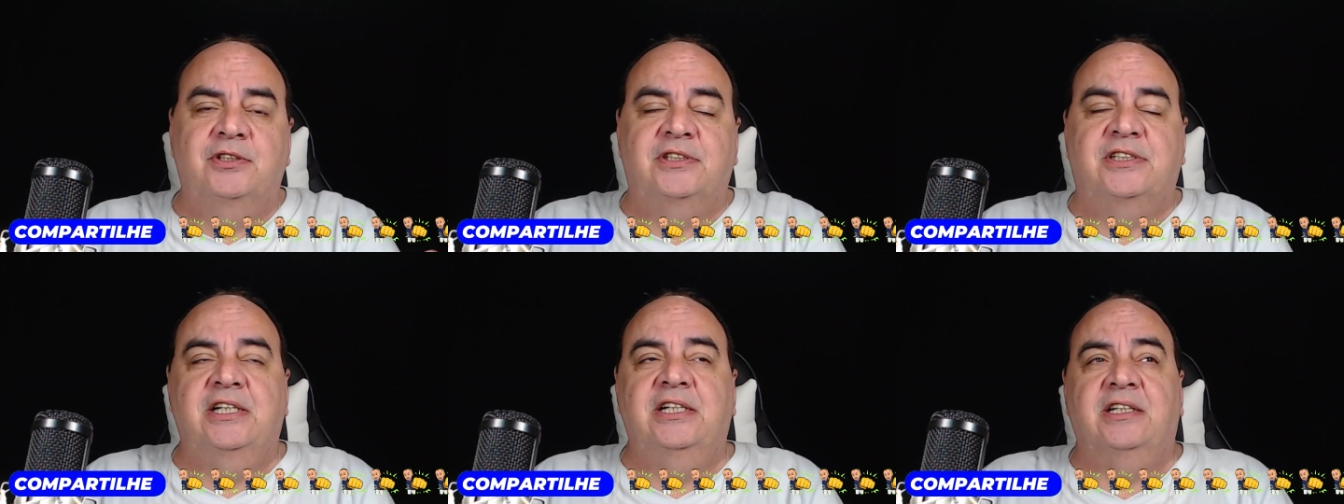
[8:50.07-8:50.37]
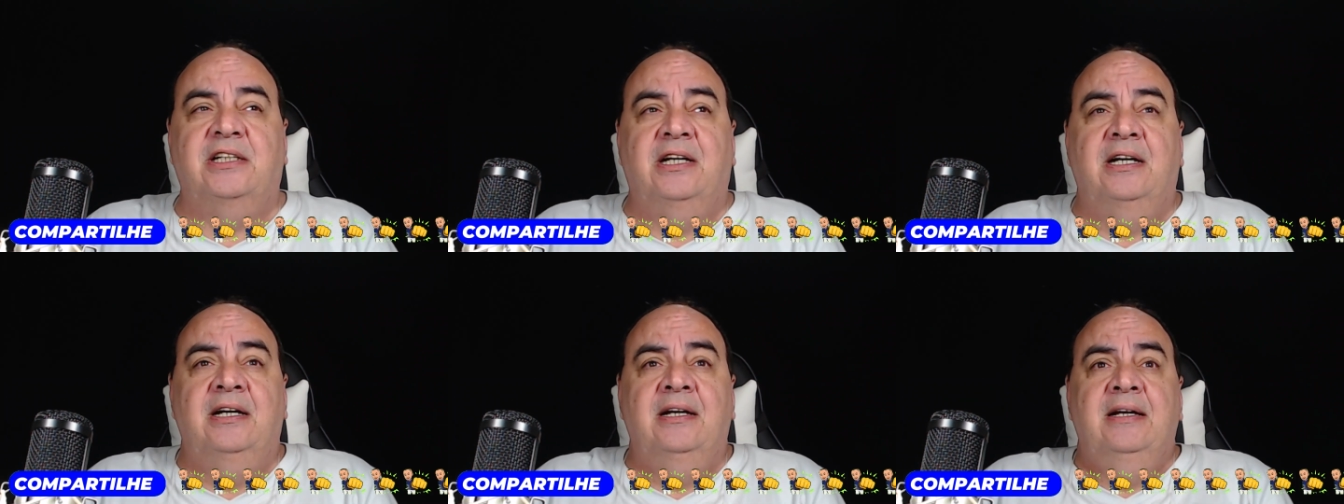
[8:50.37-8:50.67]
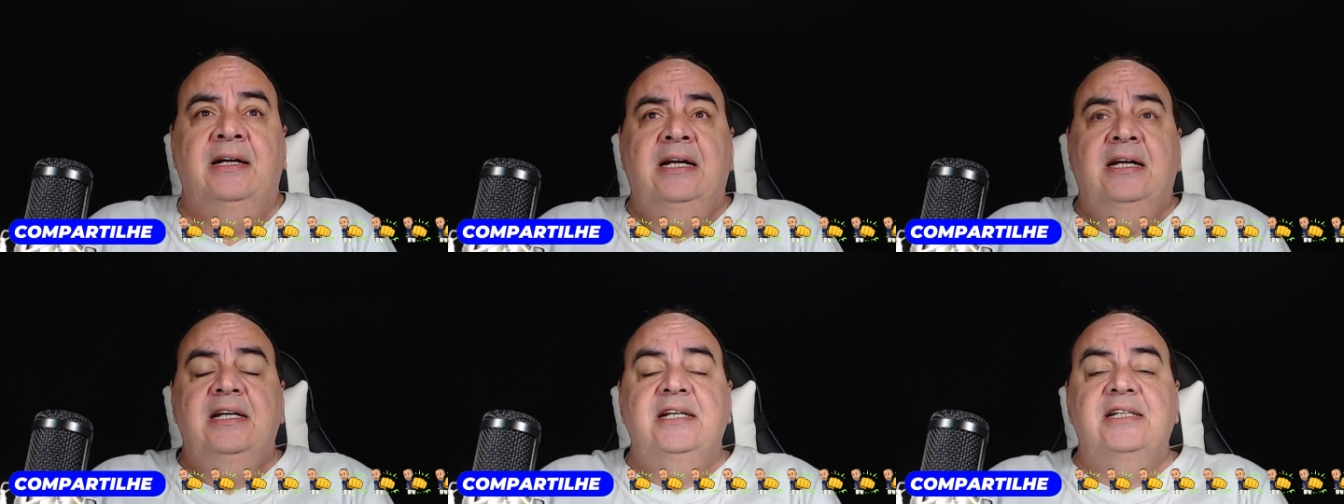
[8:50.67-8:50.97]
Ou seja,
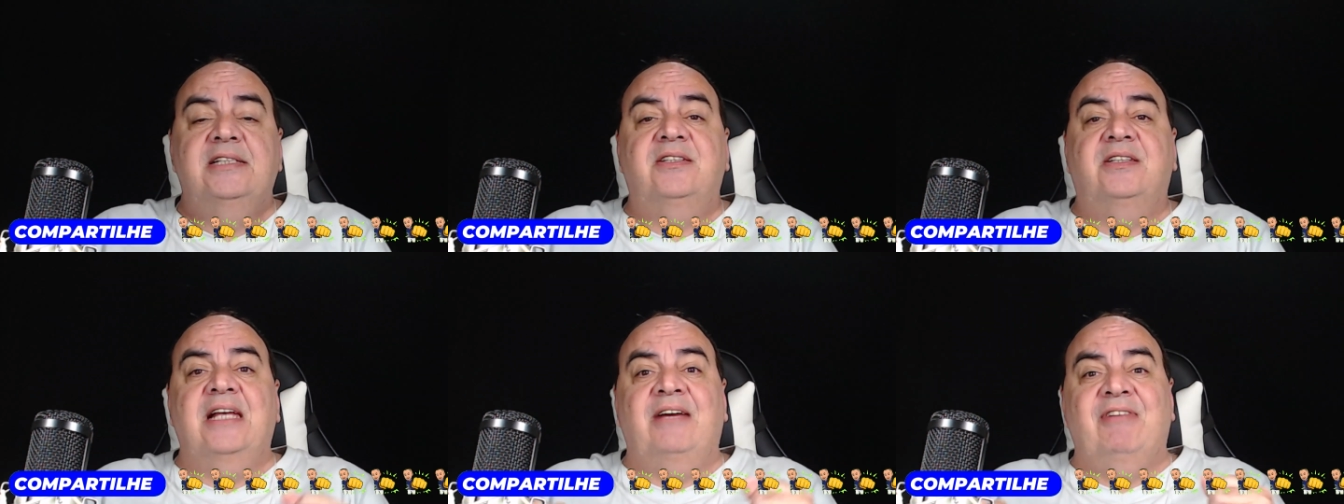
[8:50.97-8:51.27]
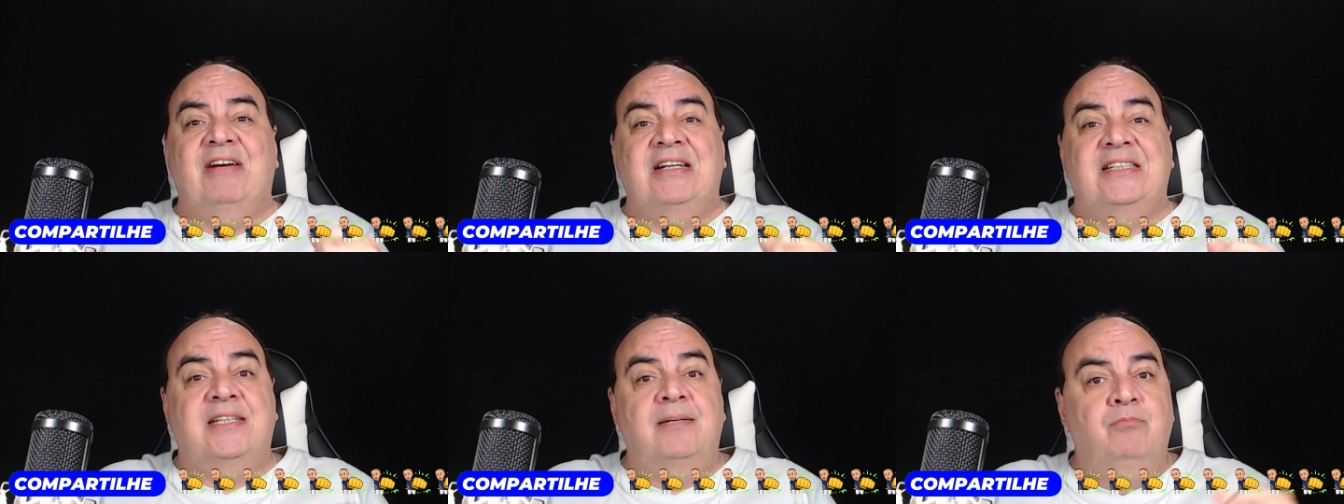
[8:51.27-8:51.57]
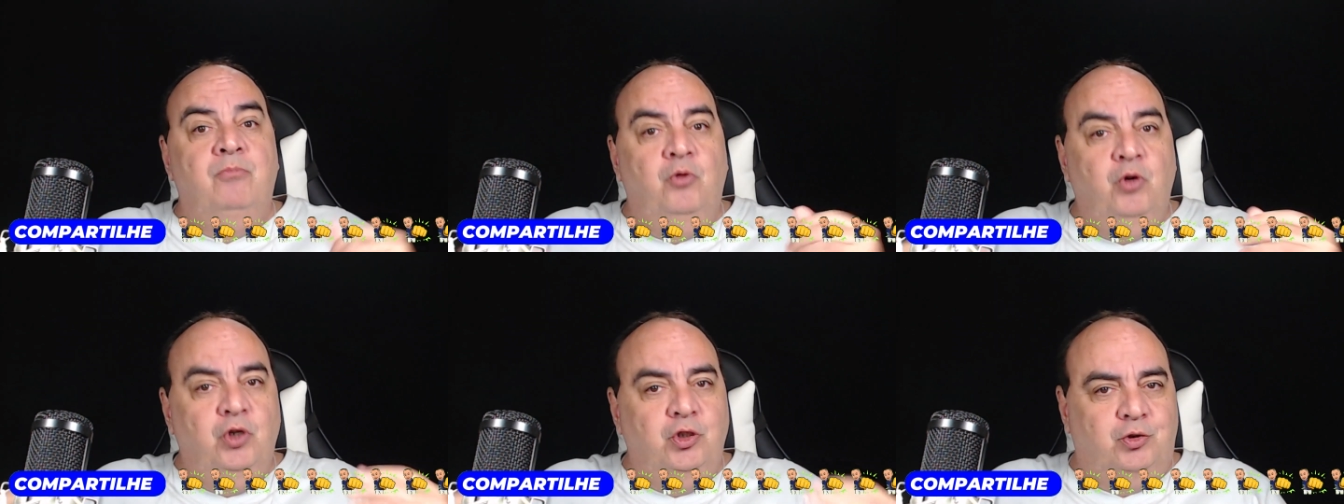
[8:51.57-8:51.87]
isso tá, vai ser
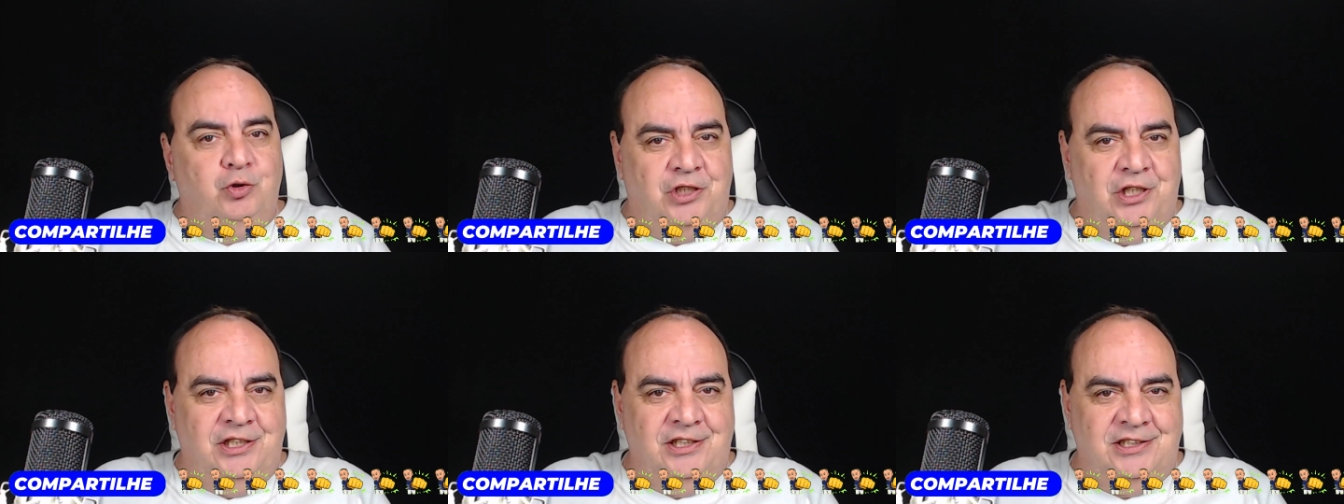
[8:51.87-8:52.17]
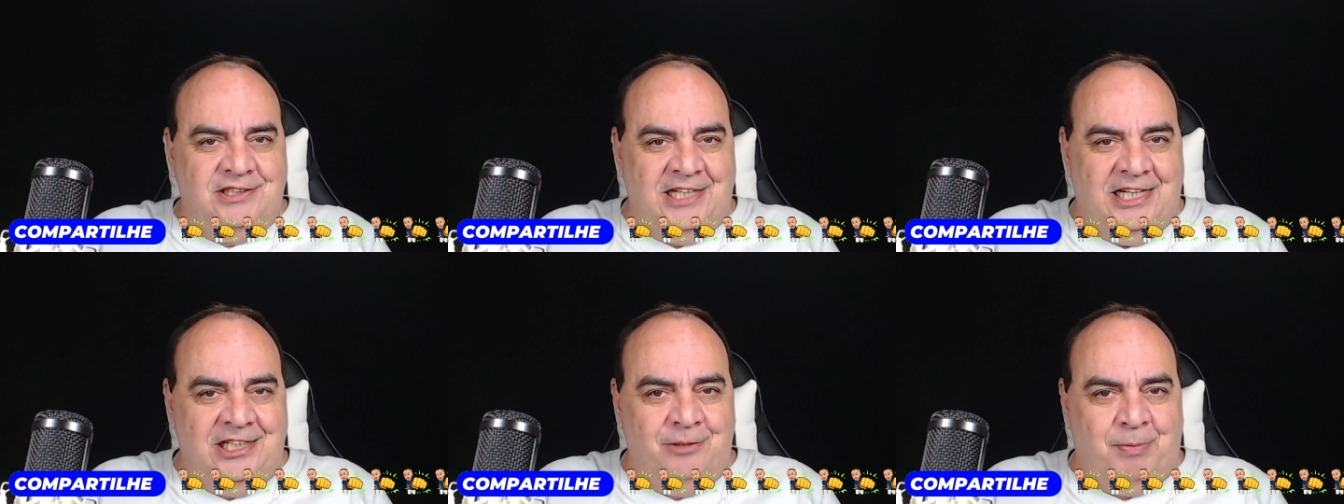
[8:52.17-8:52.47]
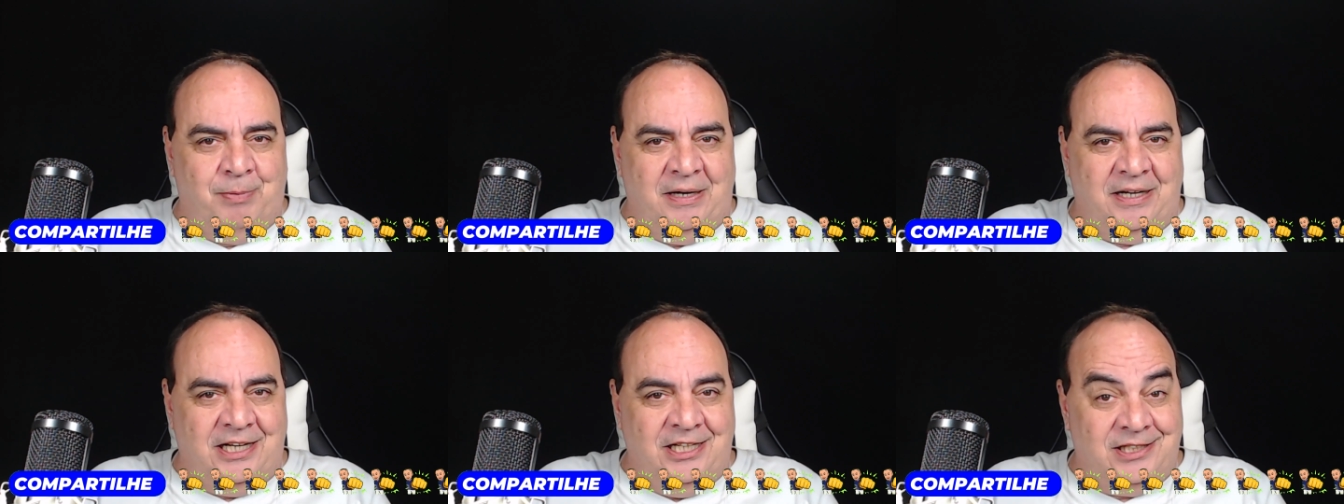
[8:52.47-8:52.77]
muito
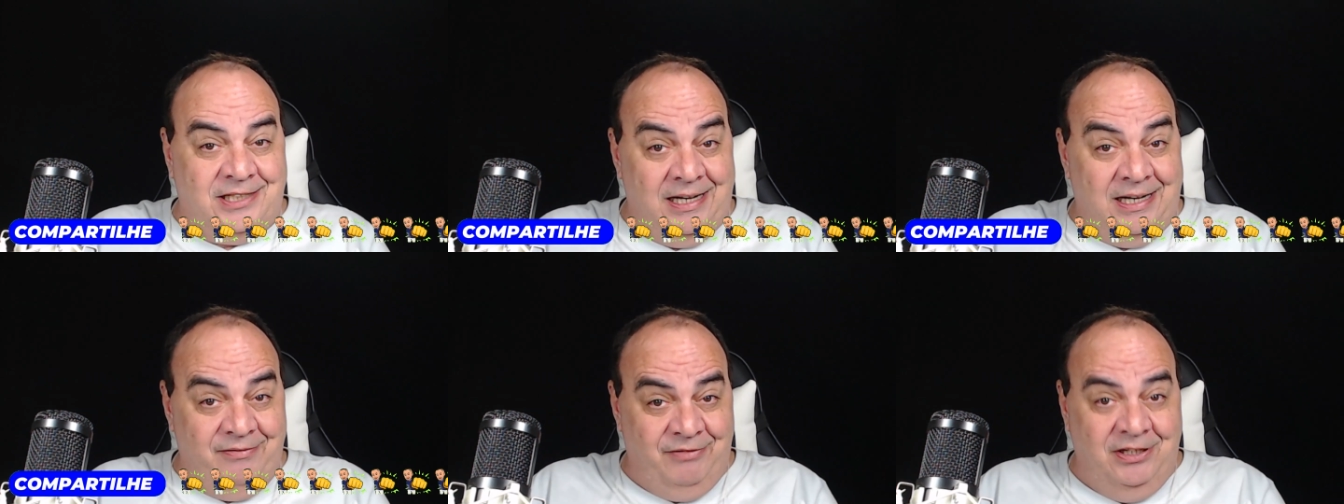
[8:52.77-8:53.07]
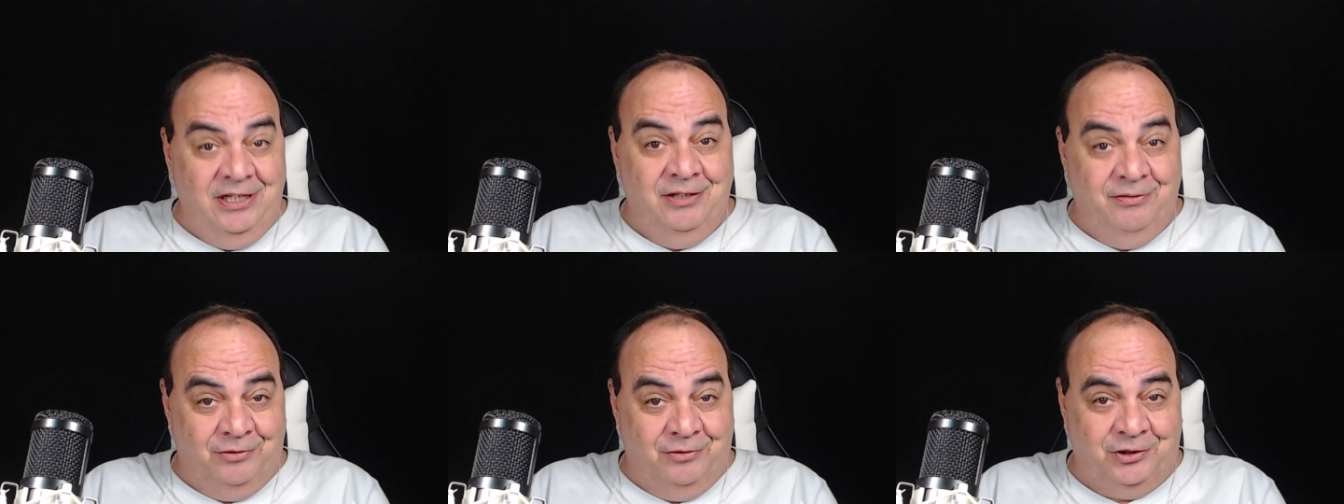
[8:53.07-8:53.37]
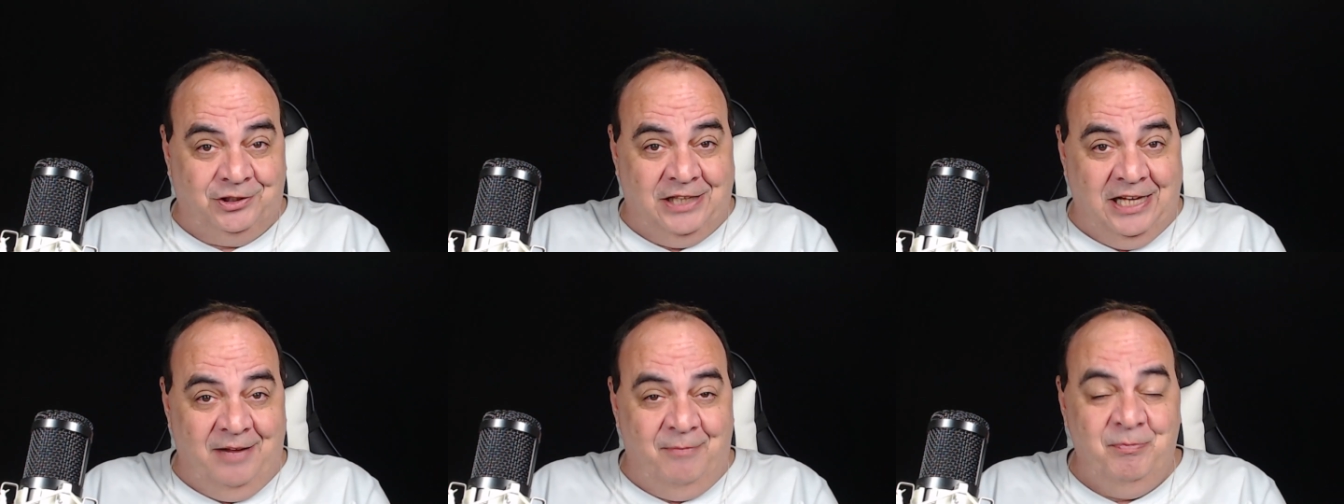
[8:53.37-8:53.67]
utilizado para quem escreve
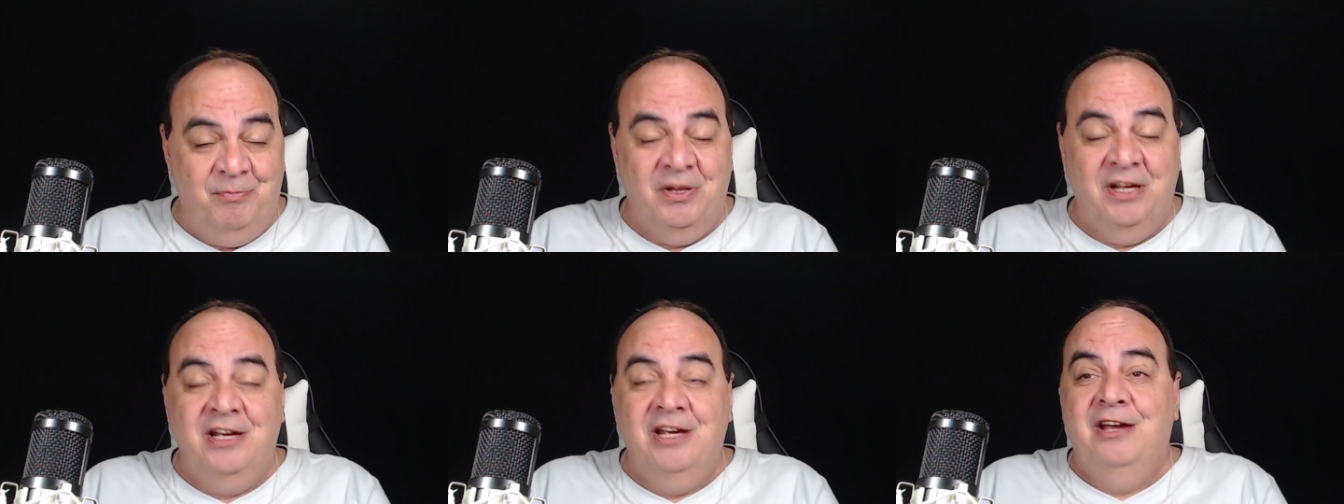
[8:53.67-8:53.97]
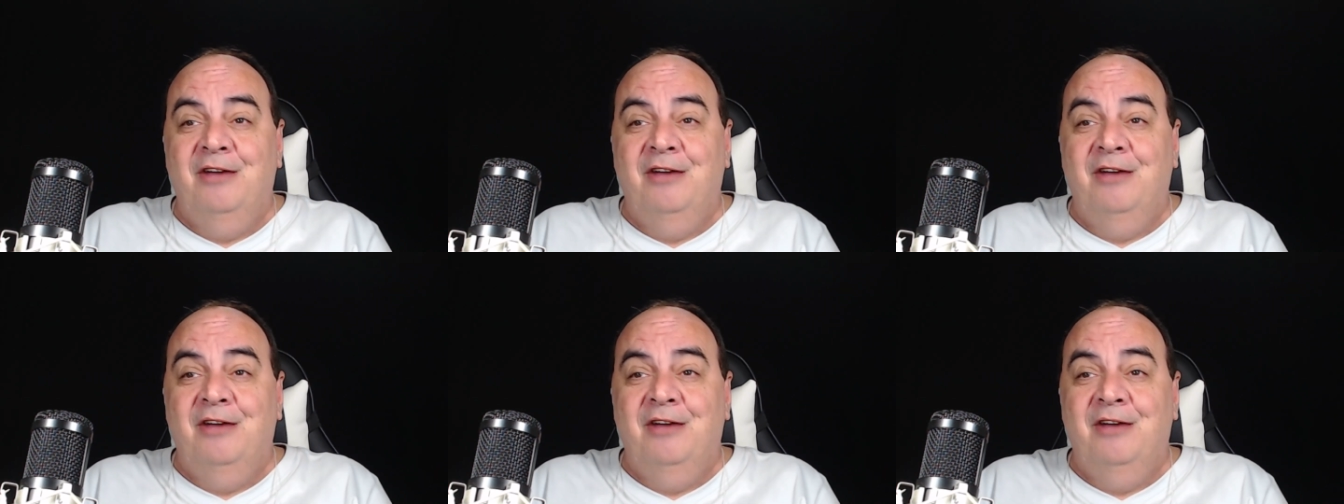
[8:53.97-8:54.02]
livros, tá?